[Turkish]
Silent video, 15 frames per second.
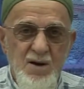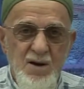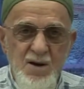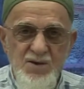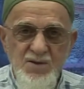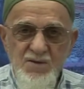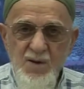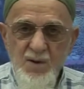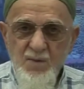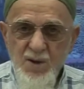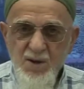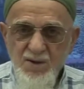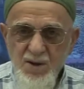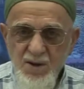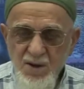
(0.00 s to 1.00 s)
az evvel
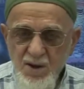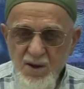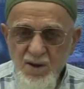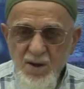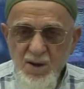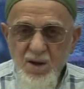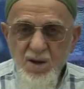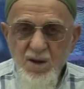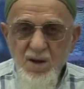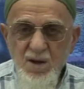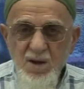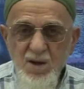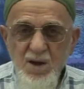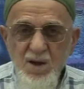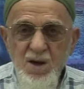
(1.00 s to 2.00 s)
bahsettik.
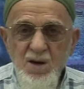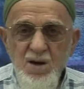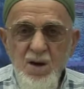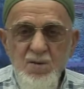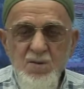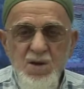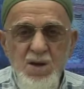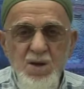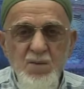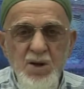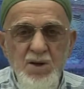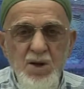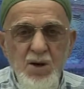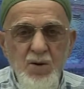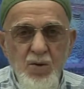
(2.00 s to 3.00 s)
İhram
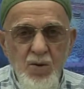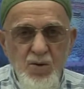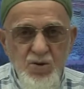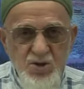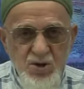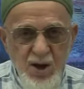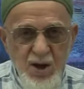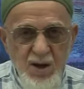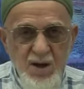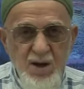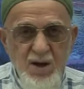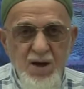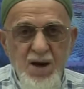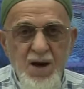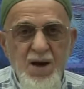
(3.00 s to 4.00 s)
giymeden önce,
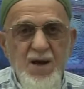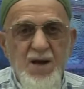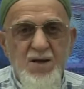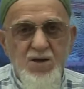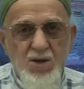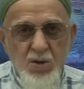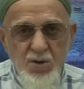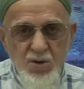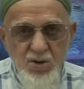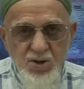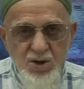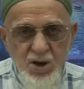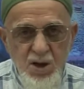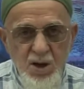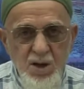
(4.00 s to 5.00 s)
niyetten
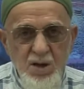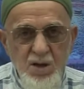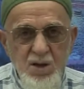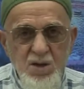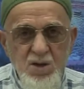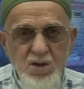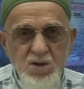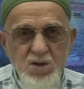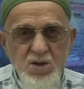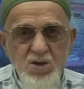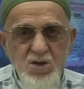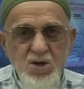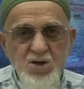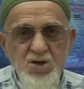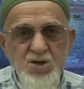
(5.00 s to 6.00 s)
önce,
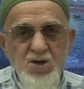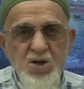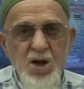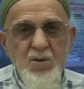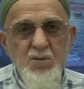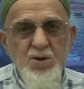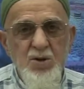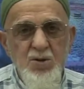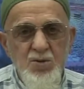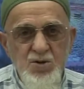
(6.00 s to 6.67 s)
kişi terbeden